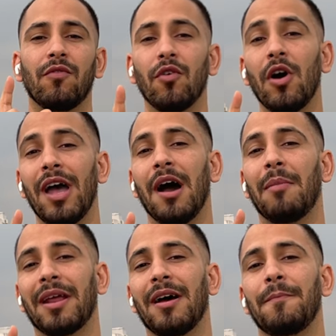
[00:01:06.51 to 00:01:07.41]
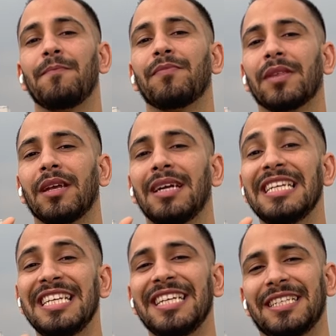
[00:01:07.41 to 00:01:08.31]
वो है हमारा
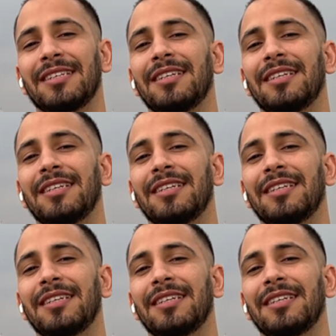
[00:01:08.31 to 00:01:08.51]
नीट